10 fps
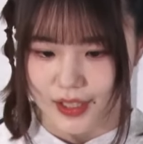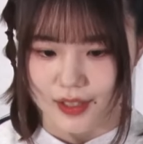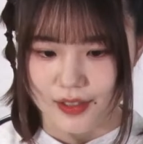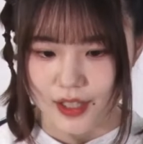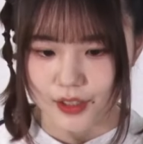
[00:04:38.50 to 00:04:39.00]

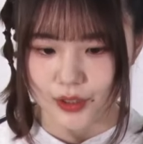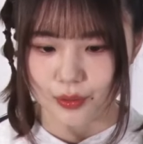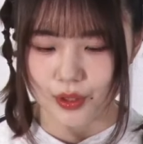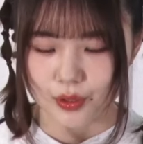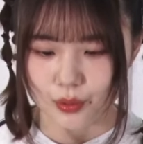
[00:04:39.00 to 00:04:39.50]
最近の
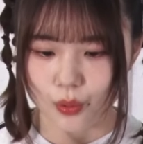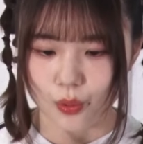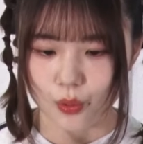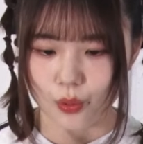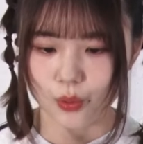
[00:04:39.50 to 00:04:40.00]
ですと
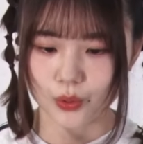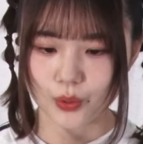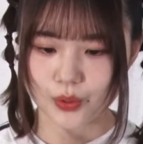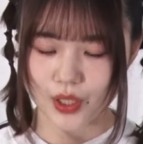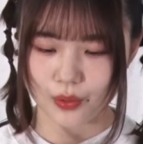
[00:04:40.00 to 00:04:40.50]
応
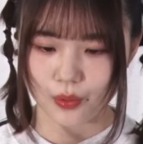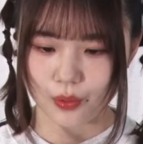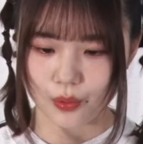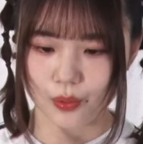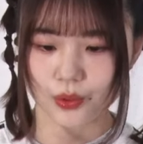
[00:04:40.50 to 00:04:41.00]
答せよ、
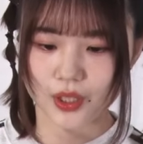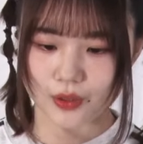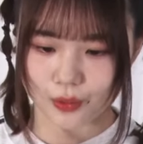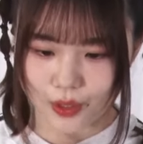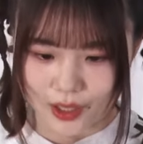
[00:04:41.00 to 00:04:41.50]
応
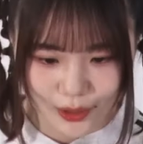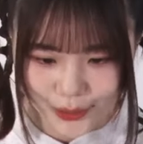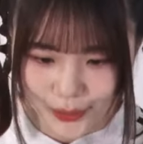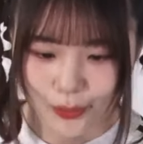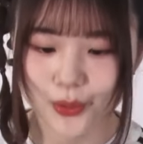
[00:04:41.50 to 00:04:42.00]

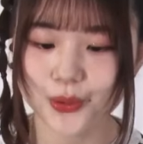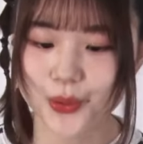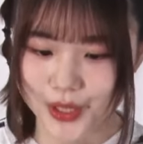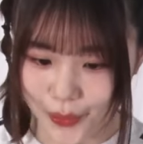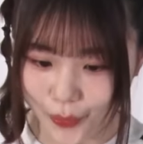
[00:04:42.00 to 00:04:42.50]
答
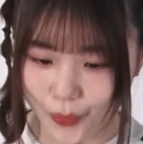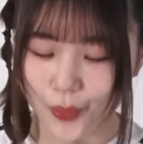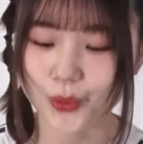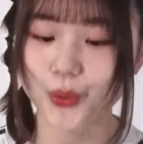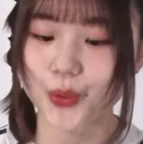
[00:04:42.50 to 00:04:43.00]
せよ、
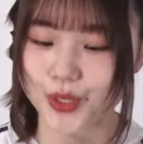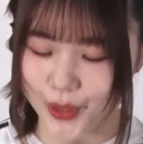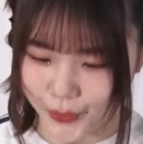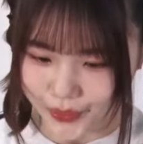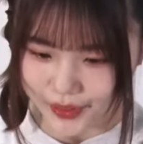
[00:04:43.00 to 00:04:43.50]
応答せ
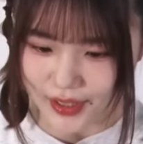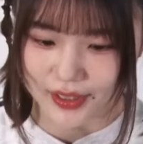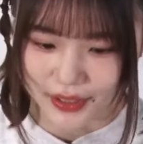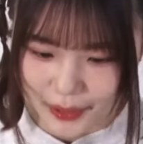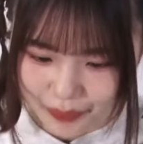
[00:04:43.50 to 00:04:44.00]
よでし
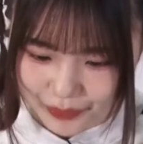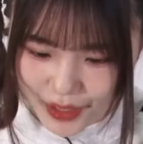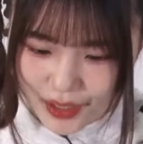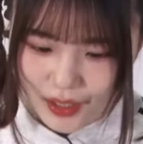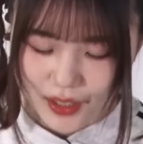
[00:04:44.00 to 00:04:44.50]
たね。
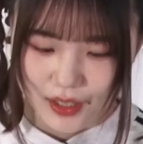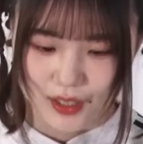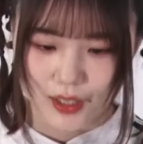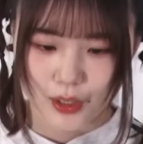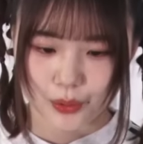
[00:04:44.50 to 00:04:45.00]

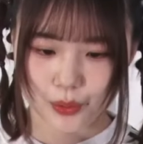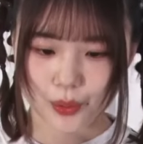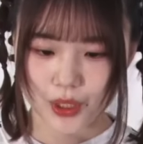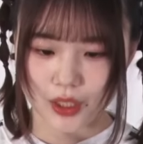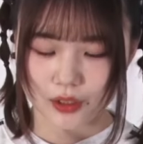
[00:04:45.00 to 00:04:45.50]
えー、とこ
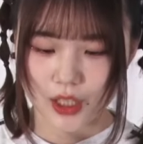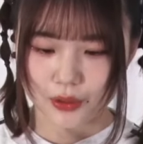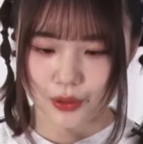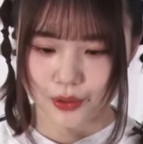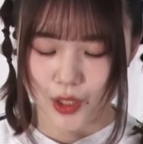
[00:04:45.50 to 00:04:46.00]
ろで
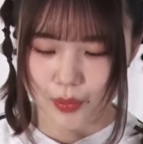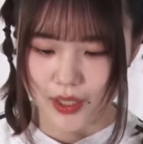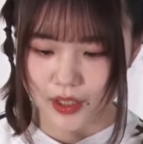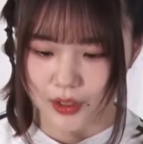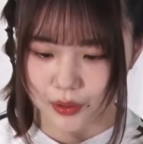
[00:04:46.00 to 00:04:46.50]
タイトルは
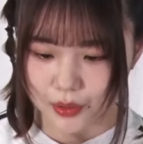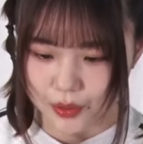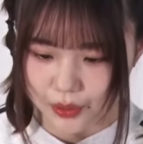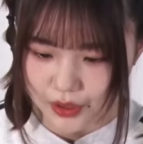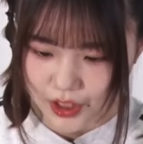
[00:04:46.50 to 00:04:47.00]
毎回どのよ
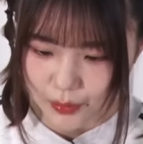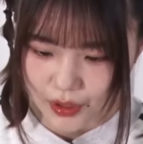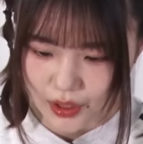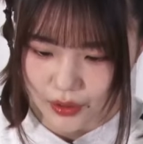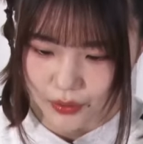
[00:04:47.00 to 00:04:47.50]
うにして決め
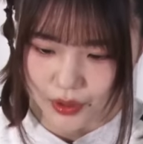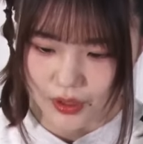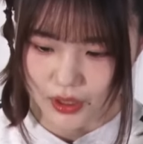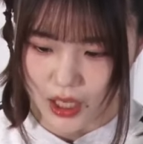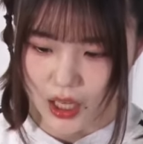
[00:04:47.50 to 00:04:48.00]
ているので
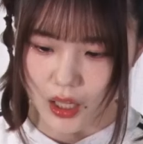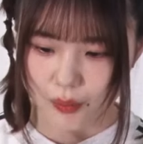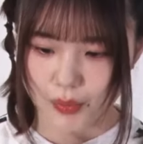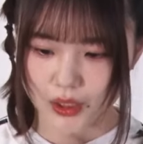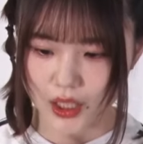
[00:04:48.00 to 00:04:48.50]
すか。
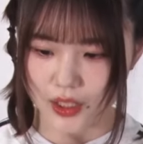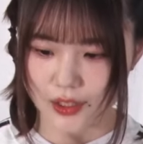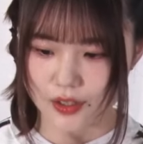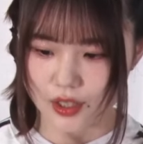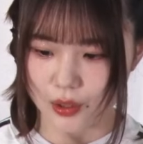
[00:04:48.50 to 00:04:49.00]
またい
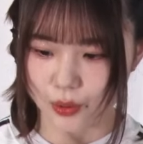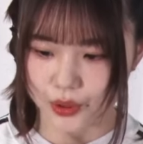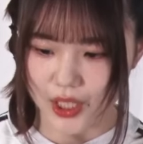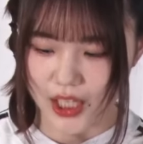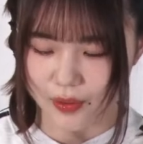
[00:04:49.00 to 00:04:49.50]
つか
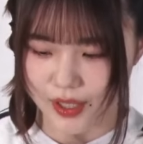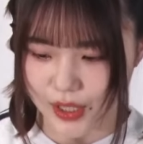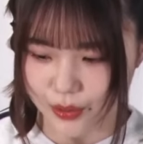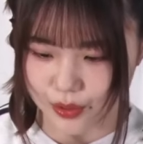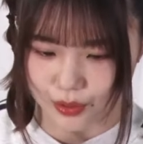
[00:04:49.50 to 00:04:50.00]
答え合わせ
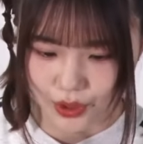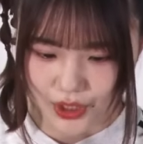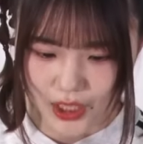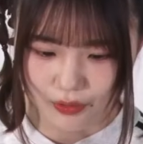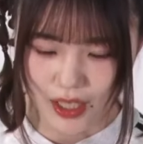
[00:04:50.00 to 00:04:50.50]
をする機
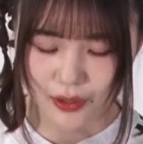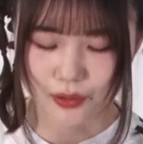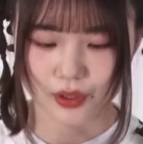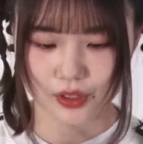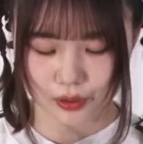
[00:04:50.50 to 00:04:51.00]
会はある
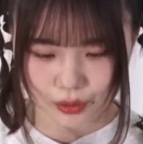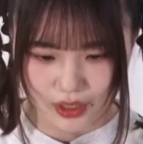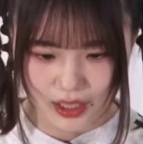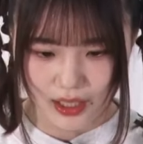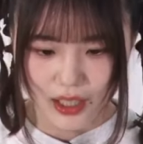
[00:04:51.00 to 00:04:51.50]
のでしょう
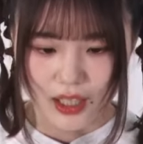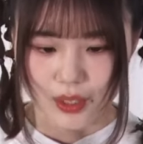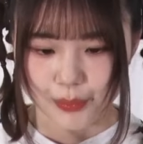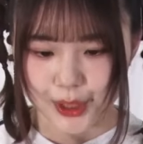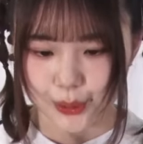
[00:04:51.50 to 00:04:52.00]
か。
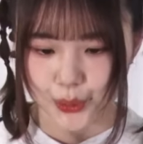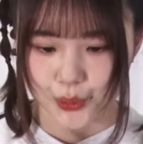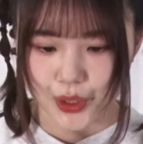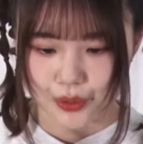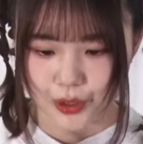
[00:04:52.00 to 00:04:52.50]
見たこと
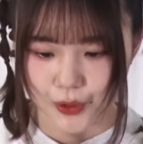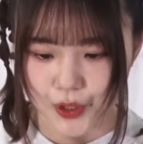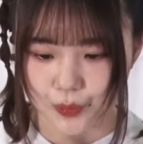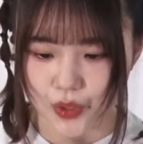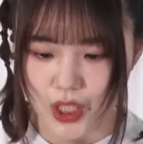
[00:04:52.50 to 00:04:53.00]
のある作
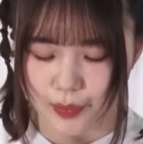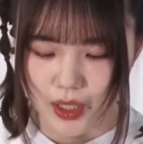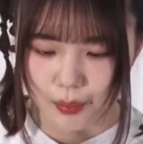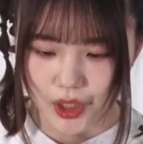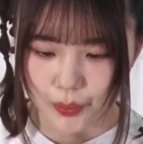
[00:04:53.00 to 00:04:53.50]
品もあれ
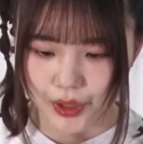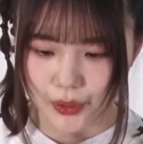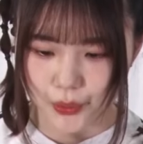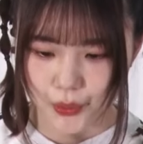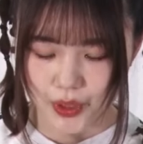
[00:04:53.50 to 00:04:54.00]
ばまだ見た
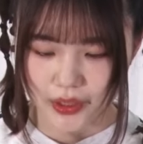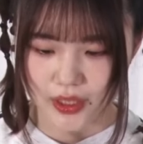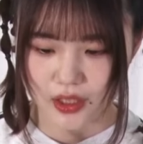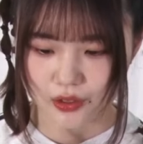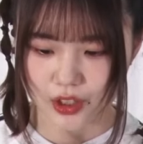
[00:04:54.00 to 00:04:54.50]
ことがない
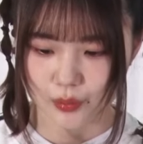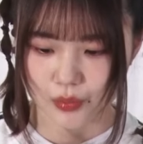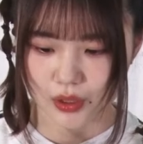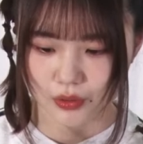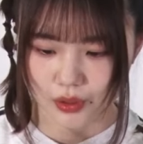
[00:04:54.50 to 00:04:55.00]
作品
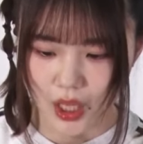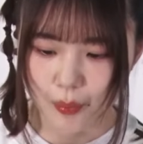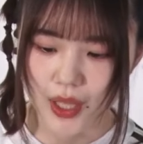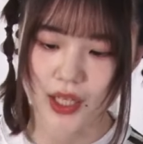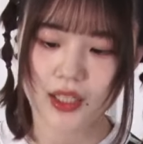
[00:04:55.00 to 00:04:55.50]
もあるので
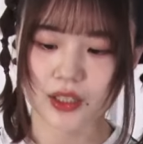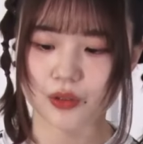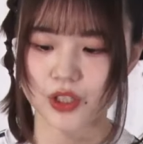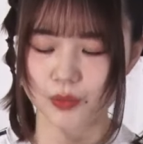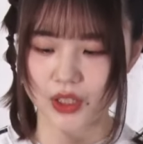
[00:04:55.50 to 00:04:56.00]
毎回楽
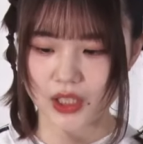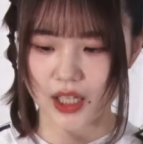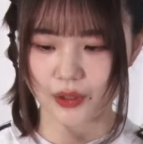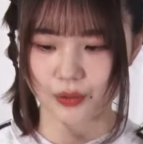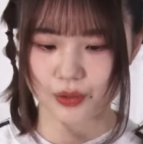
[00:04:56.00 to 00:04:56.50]
しみに
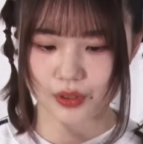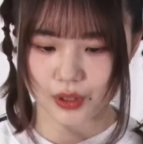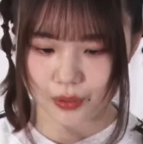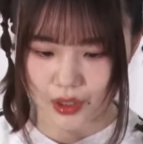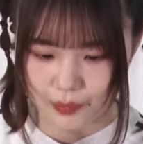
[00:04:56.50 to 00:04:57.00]
拝読して
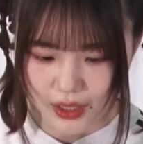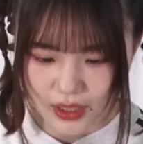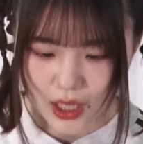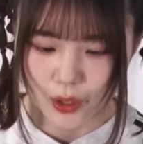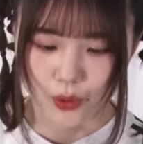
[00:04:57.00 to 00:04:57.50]
おります。
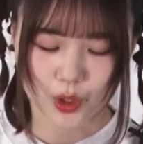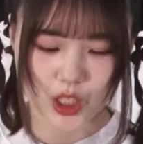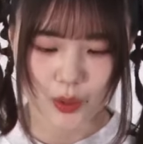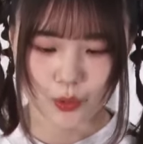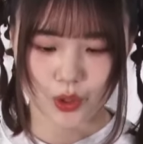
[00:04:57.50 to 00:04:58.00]
これか
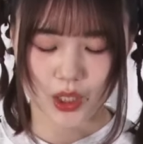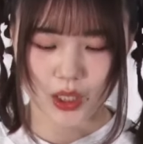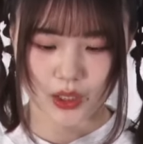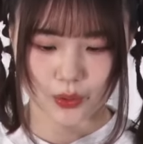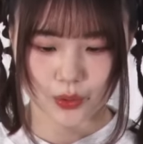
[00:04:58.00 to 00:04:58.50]
らもお
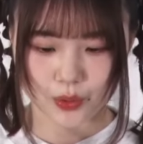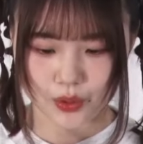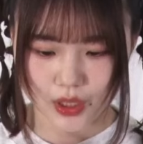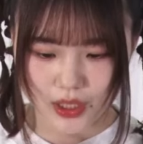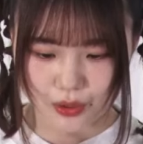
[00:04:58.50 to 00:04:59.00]
体にお気をつ
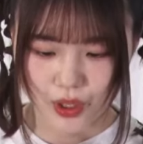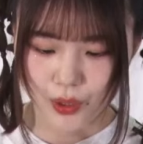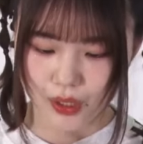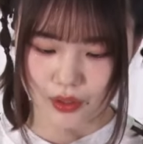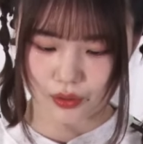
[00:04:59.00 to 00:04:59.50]
けて。それで
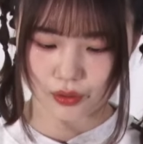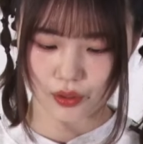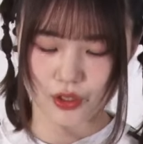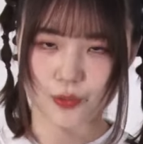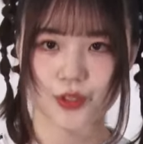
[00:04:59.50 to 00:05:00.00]
はということ
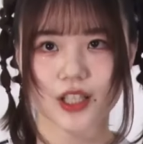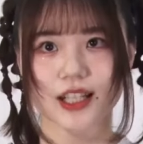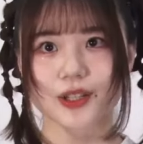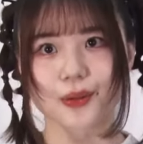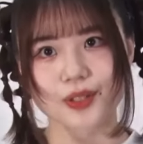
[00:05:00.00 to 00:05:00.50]
でちょもんさんあり
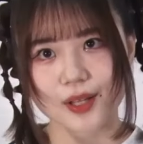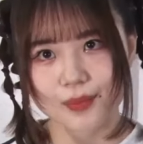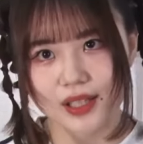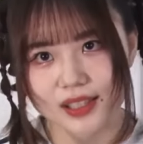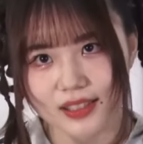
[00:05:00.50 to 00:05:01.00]
がとうござい
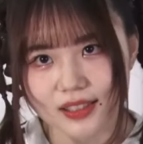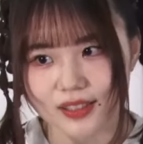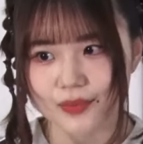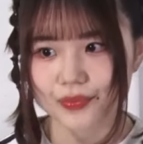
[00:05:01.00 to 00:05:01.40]
ます。